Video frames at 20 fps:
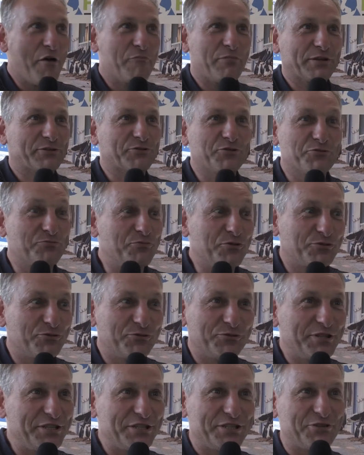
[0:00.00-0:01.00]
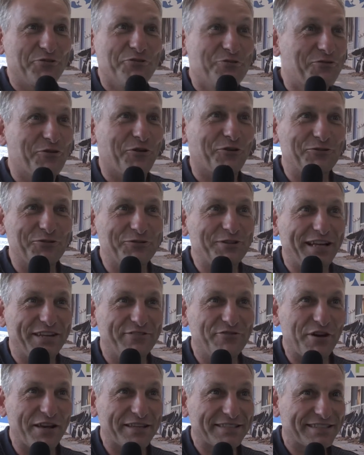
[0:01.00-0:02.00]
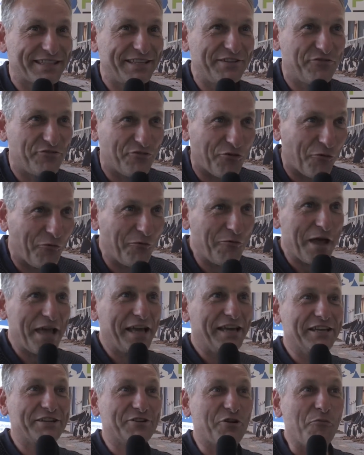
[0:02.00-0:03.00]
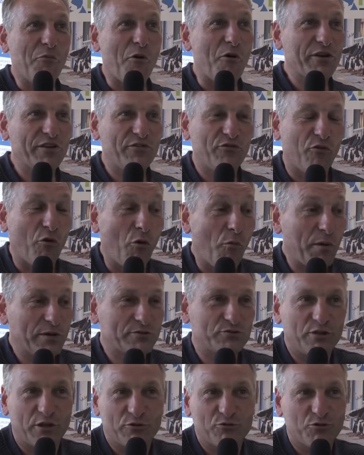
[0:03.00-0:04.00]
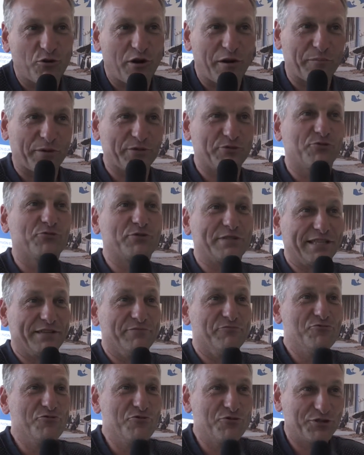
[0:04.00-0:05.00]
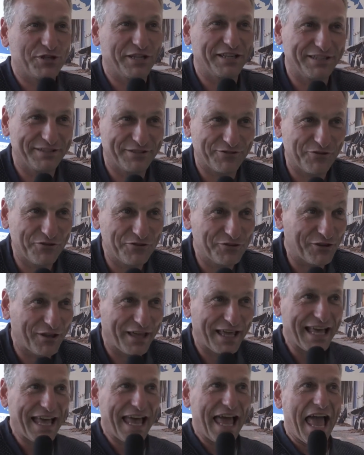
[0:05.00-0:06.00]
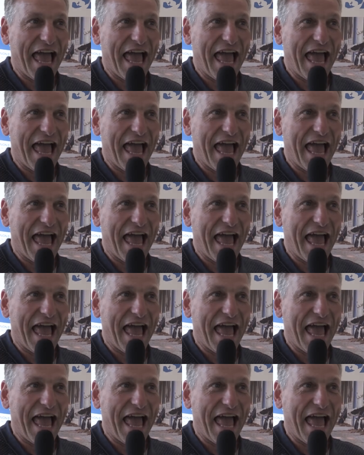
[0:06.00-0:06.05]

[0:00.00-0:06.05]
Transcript: parce que je me suis dit, je suis curieux d'aller voir ce qu'ils font et comment ils font, parce qu'on a toujours l'impression que c'est mieux chez les autres.